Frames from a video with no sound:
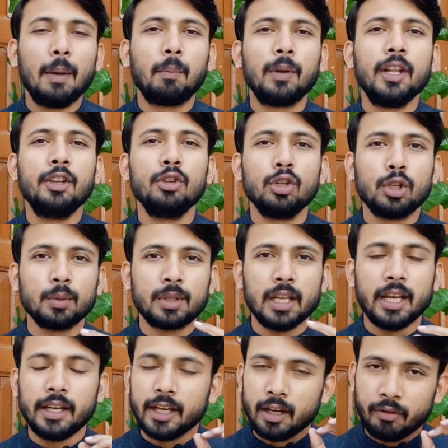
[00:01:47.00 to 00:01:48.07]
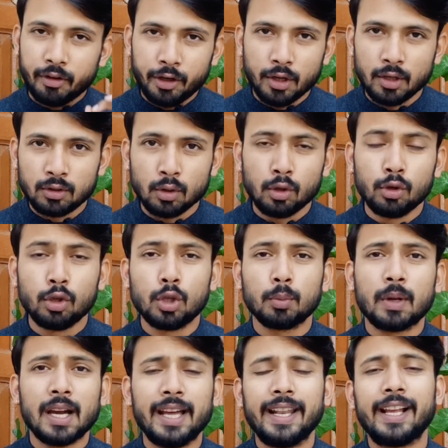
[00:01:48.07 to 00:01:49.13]
मैं आपके लिए यूट्यूब से रिलेटेड वीडियोस और
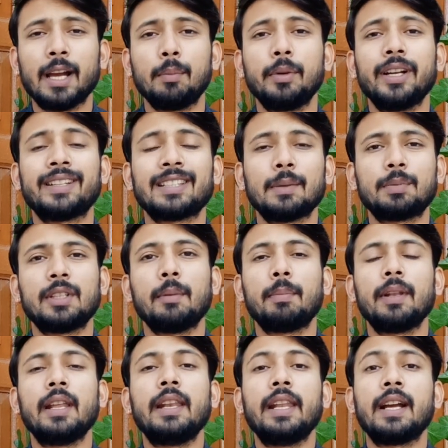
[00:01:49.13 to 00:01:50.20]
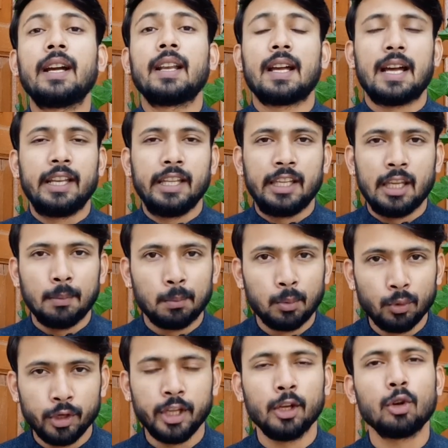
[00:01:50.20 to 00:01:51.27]
यूट्यूब का हर एक अपडेट सबसे पहले लेकर आने की
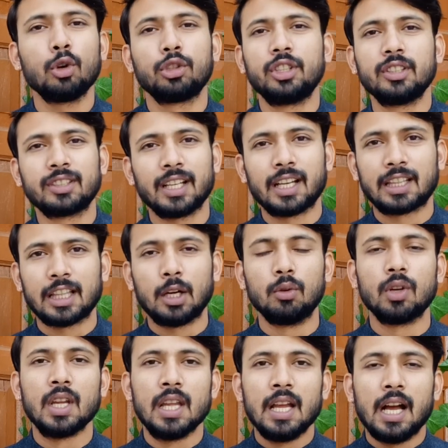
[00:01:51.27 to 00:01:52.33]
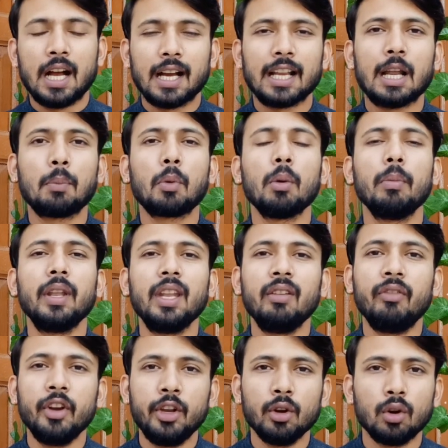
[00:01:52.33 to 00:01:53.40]
पूरी कोशिश करता हूँ अगर आपको
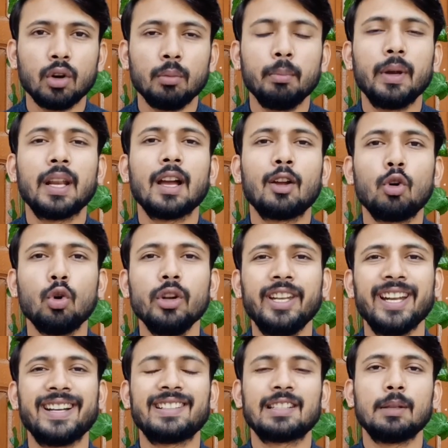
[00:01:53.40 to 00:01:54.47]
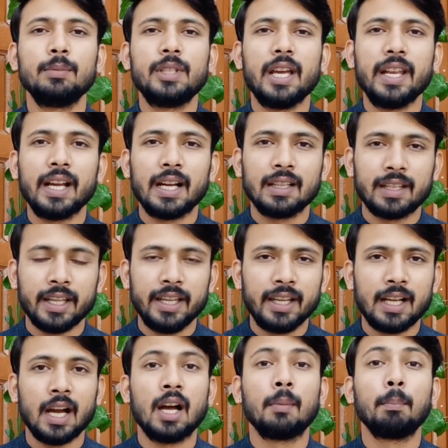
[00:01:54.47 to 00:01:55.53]
मेरी वीडियो मेरा कॉन्टेंट समझाने का
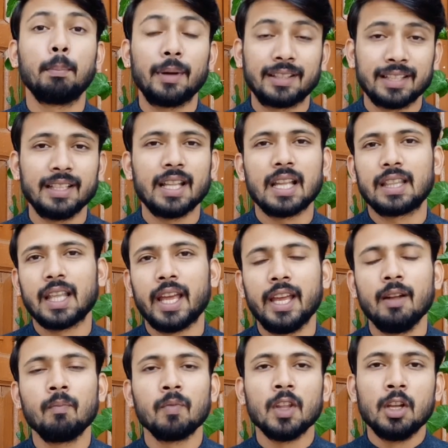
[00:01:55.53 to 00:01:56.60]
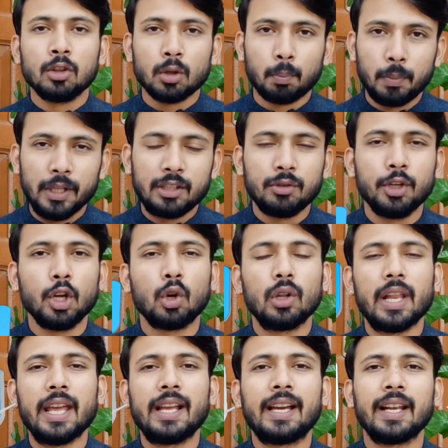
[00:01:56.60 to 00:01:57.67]
तरीका पसंद आता है तो प्लीज वीडियो
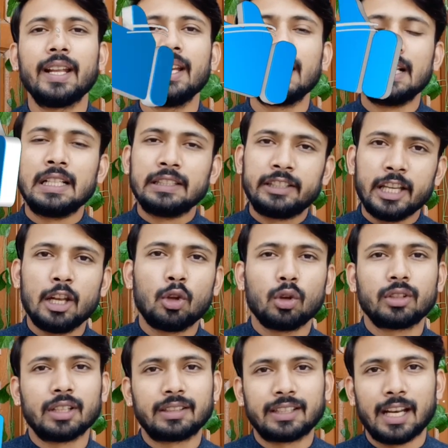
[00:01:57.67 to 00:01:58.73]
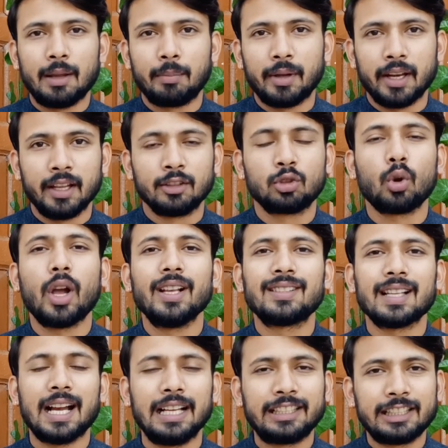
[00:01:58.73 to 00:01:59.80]
को लाइक करें चैनल को सब्सक्राइब करें सो so
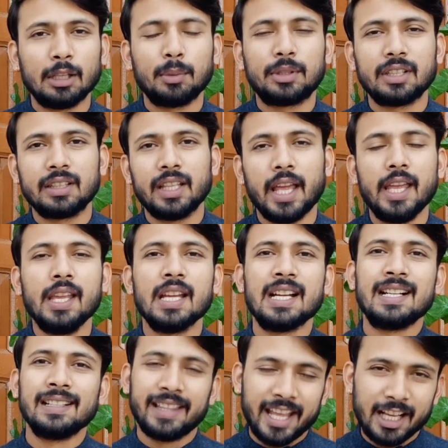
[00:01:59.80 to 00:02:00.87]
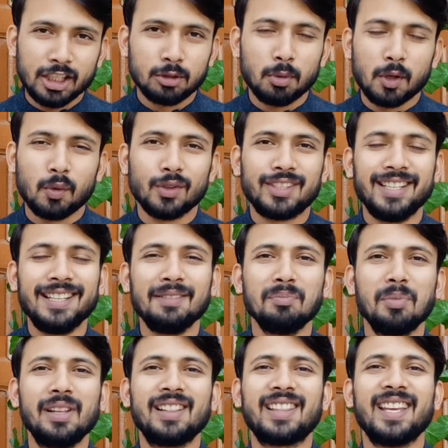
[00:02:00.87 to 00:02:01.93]
गाइस आज के बस इतना ही थैंक्स फॉर वॉचिंग
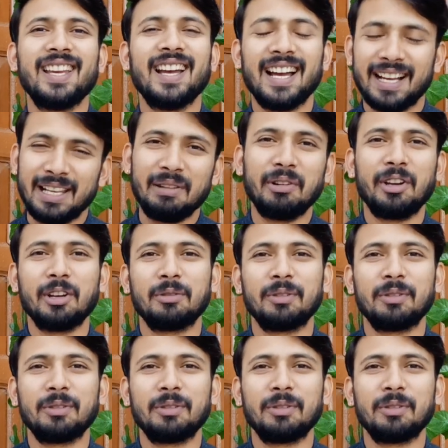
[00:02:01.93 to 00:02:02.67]
मिलते हैं अगली